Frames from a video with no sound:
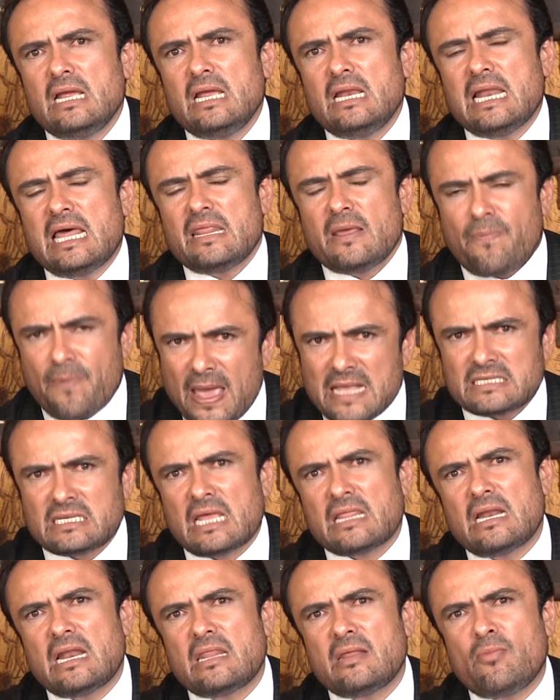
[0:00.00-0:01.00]
la
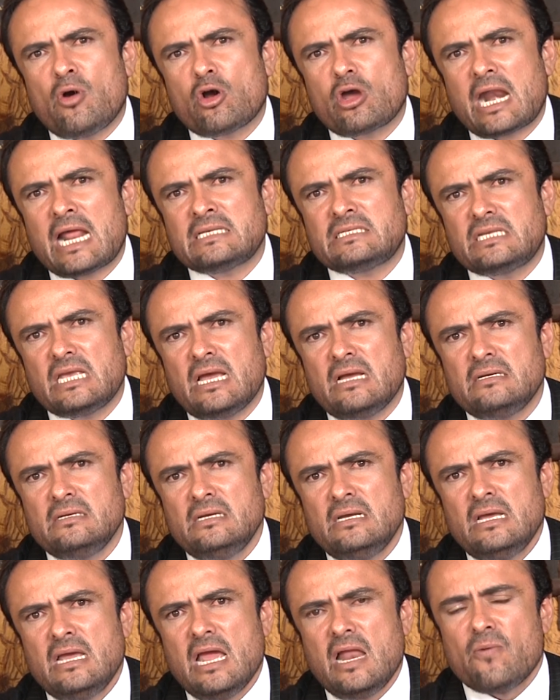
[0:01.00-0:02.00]
defensa de la democracia,
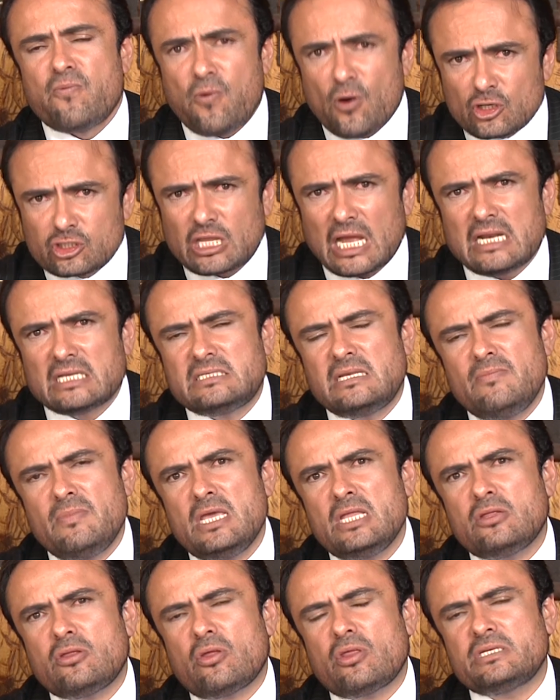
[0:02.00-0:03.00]
el
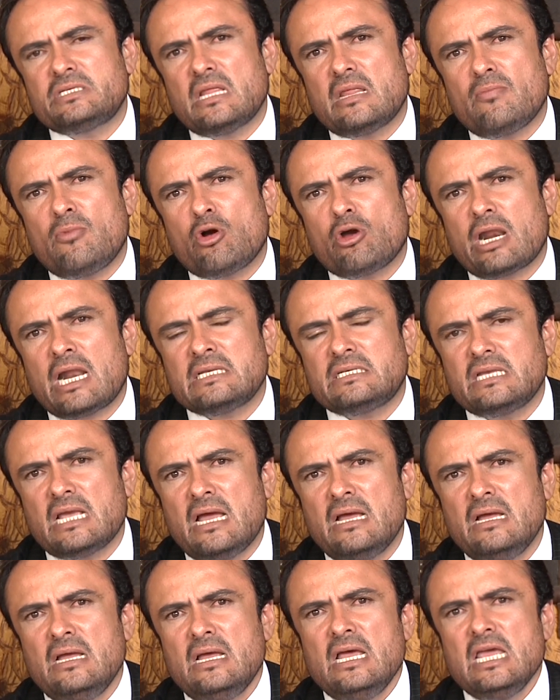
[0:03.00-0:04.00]
fortalecimiento de esa
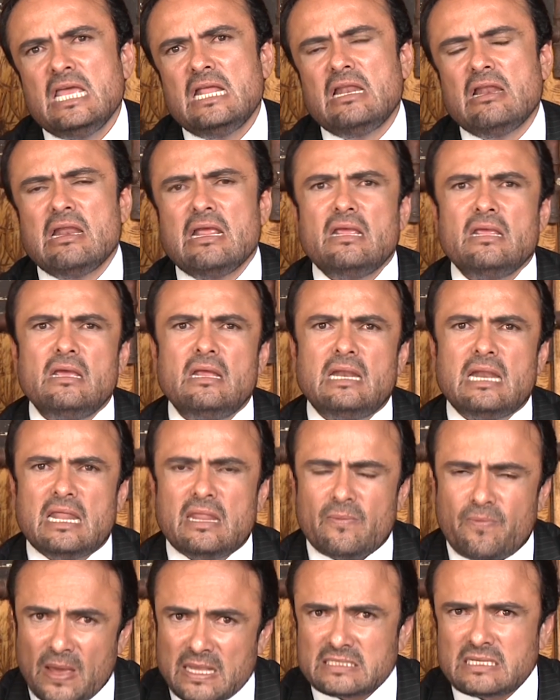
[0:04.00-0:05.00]
democracia la
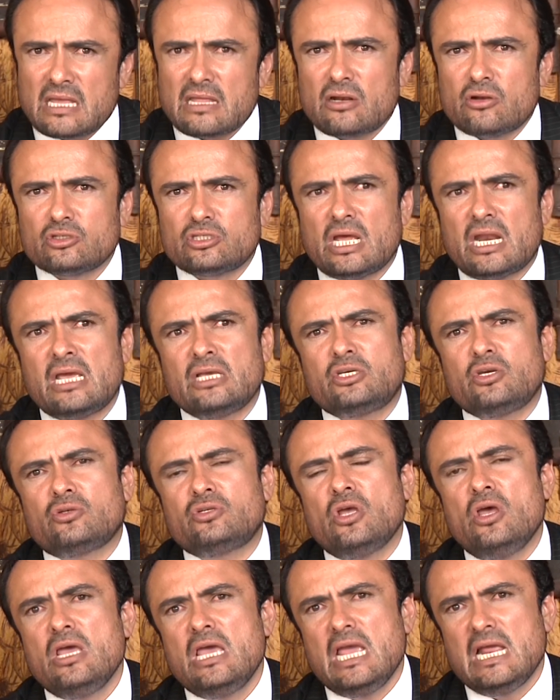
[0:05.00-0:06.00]
defensa de los
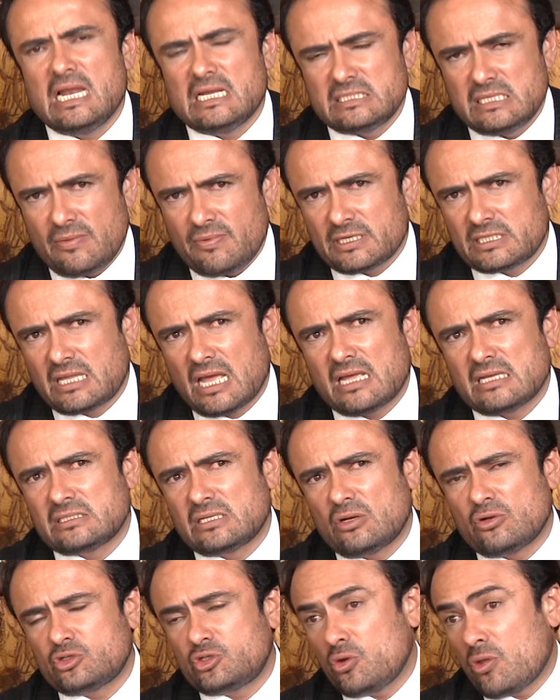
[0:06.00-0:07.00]
derechos y las libertades
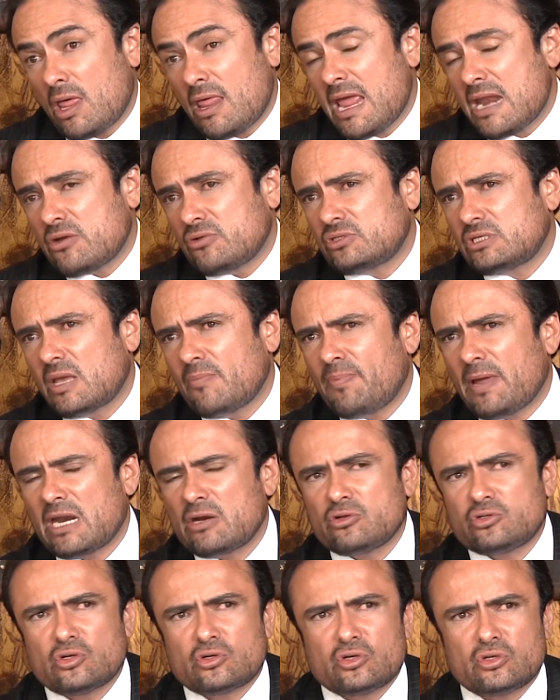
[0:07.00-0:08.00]
de los ciudadanos, que para
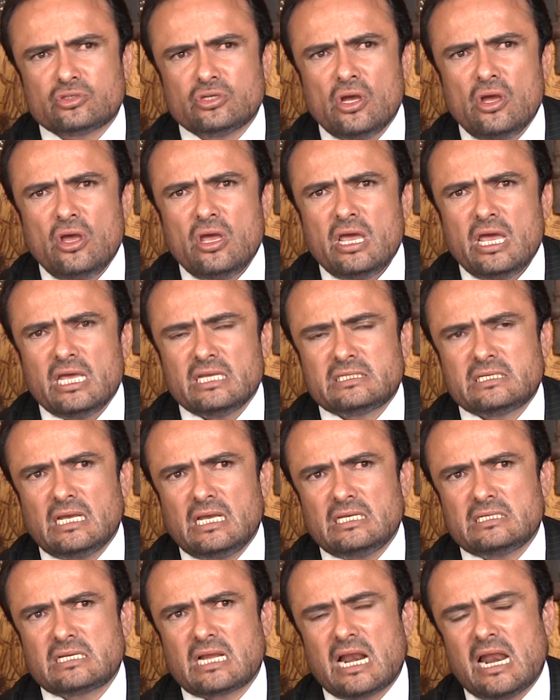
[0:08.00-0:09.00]
nosotros es,
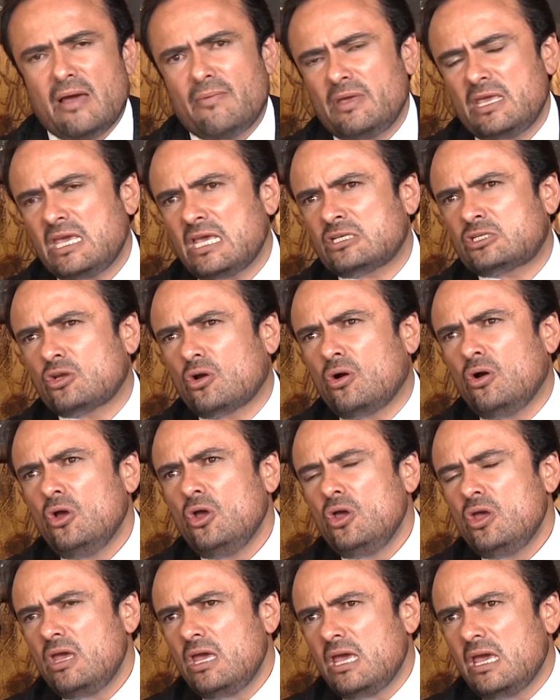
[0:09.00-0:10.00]
clave. Y eso
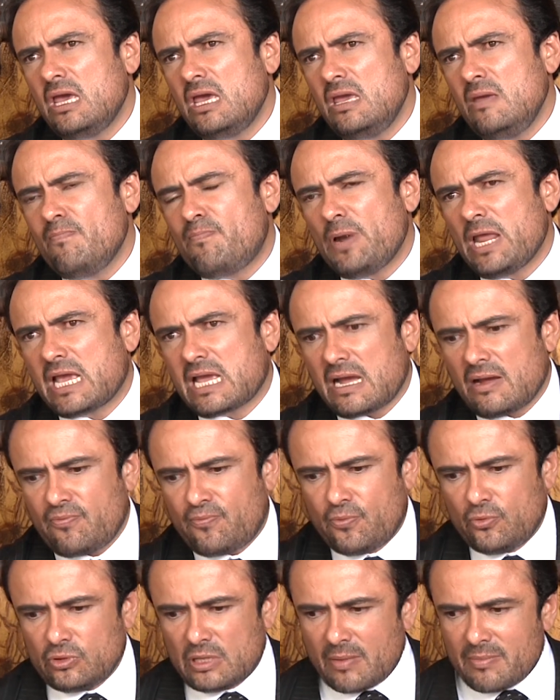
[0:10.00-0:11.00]
eh, implica
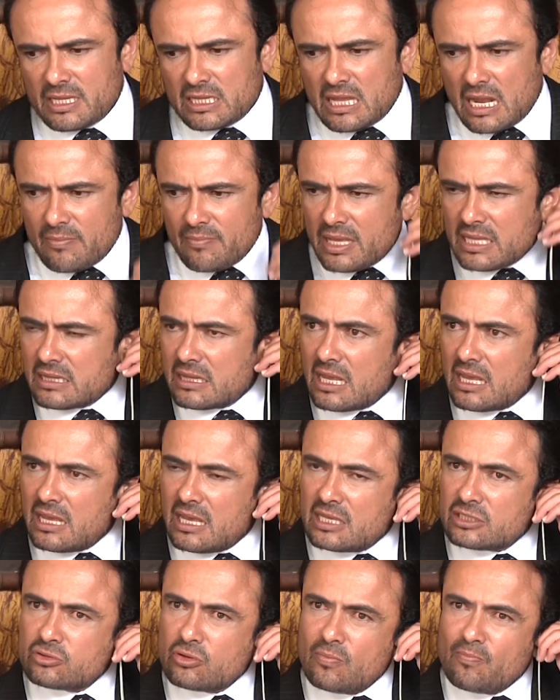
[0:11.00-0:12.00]

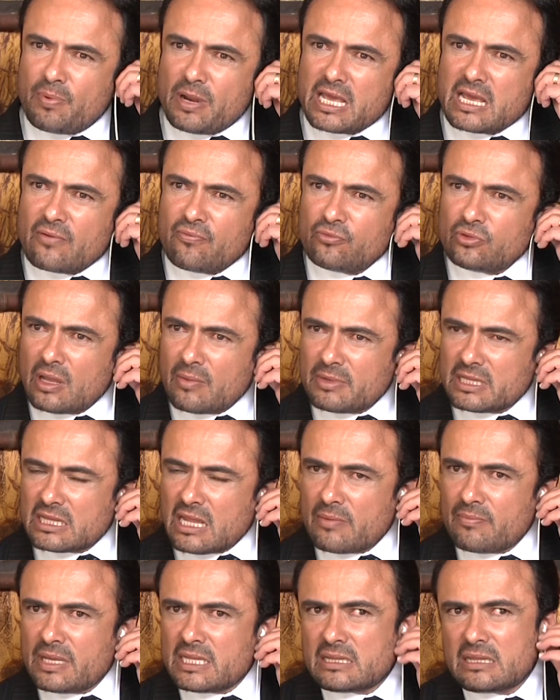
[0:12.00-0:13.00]
fundamentalmente, eso implica
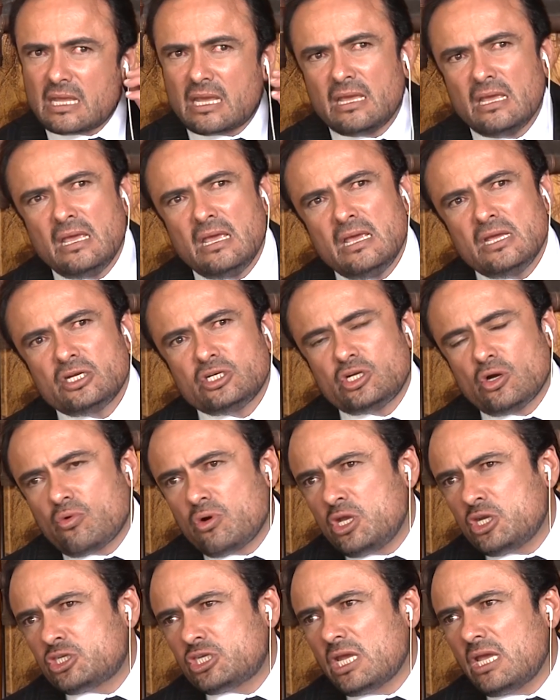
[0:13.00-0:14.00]
fundamentalmente
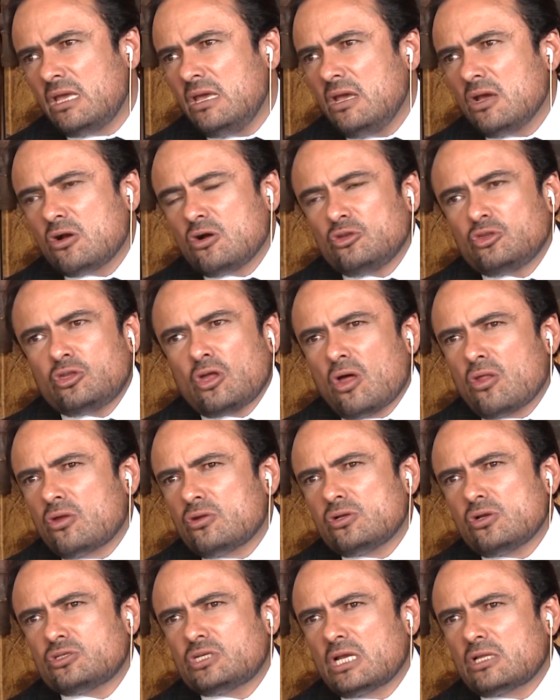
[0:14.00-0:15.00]
reunirse con
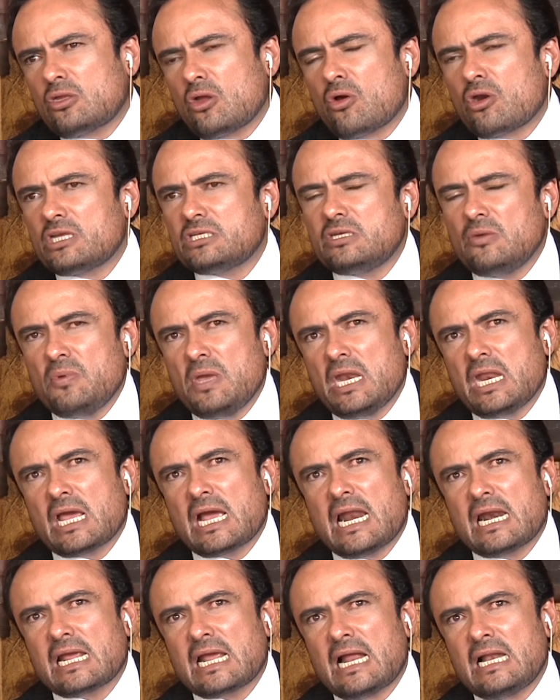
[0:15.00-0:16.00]
todos los sectores y
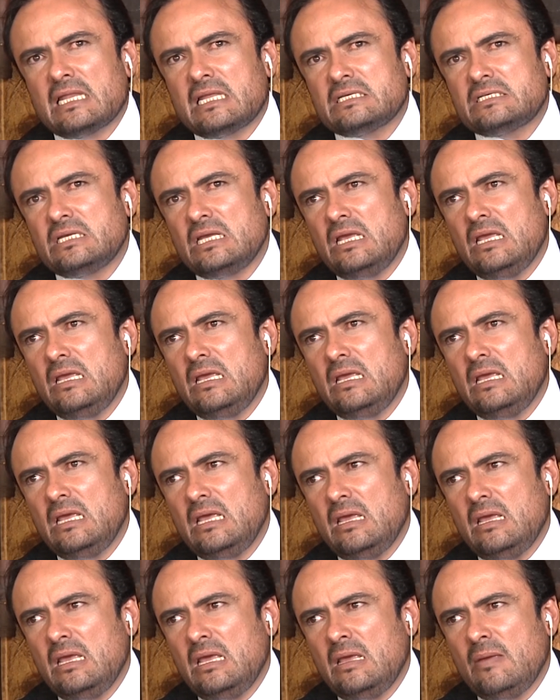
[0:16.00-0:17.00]
vienen alcaldes
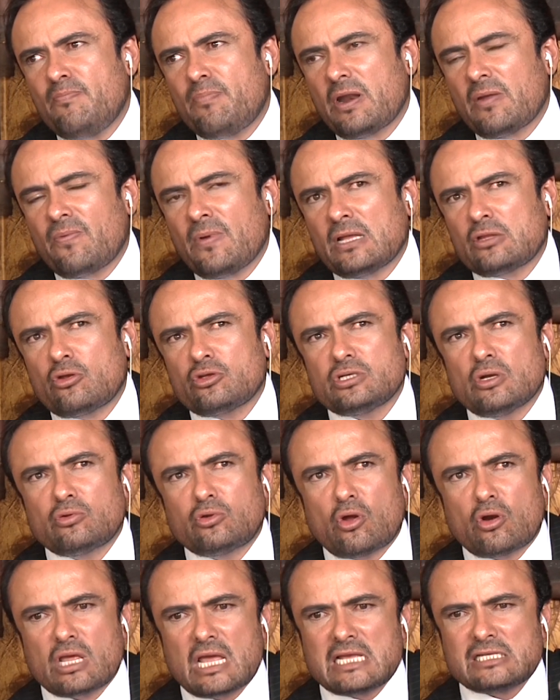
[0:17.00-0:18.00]
y, prefectos y
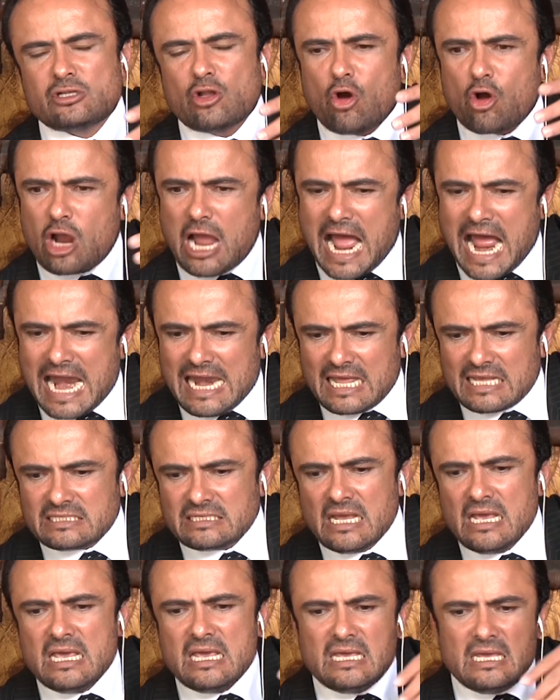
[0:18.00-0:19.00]
autoridades
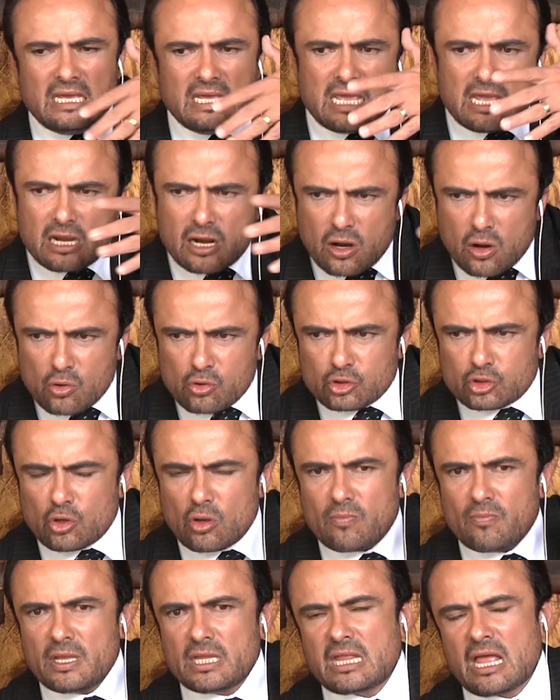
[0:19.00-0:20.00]
locales, e
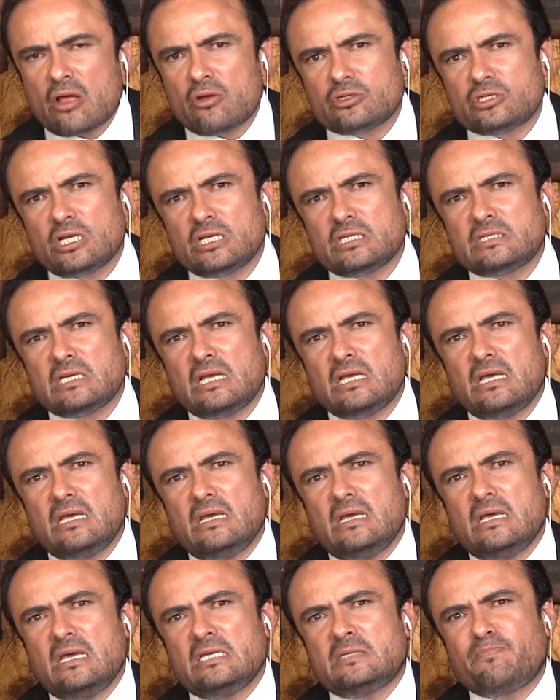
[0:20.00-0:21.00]
incluso invitados
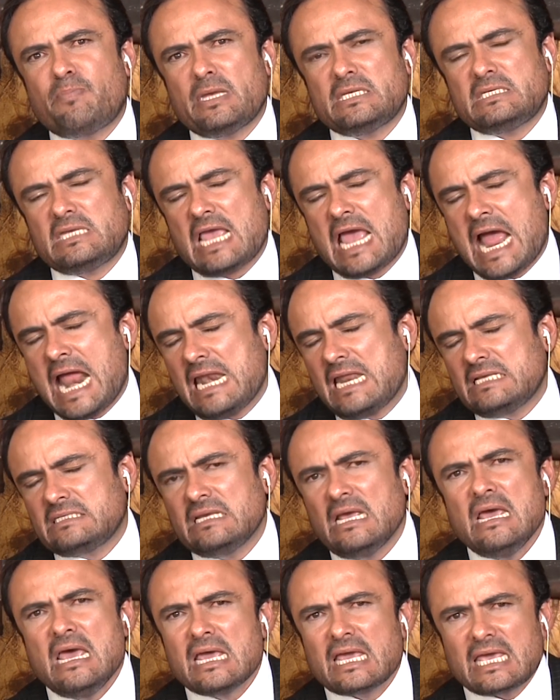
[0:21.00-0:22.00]
eh,
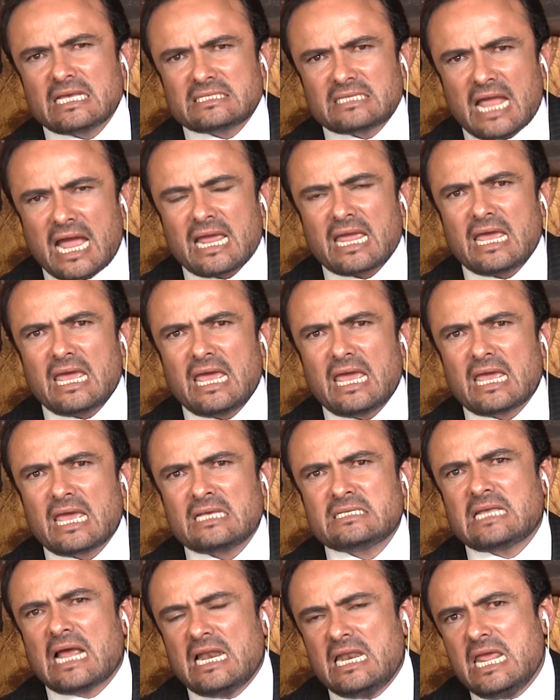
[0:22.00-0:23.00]
especiales que están en
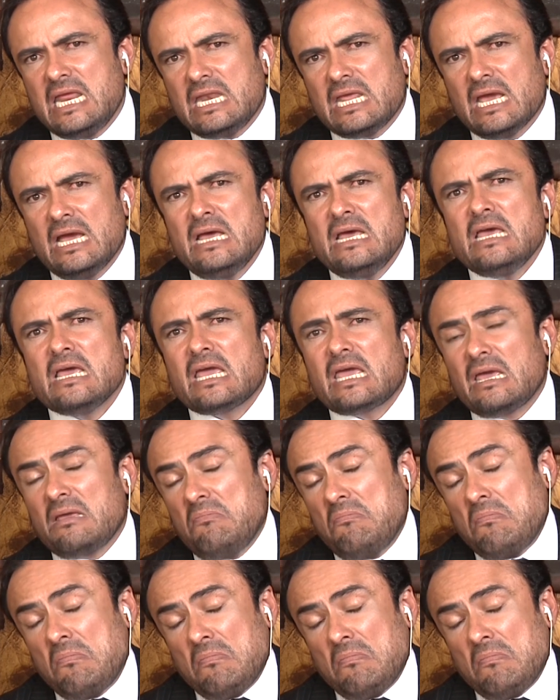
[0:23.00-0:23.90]
esa línea. Que,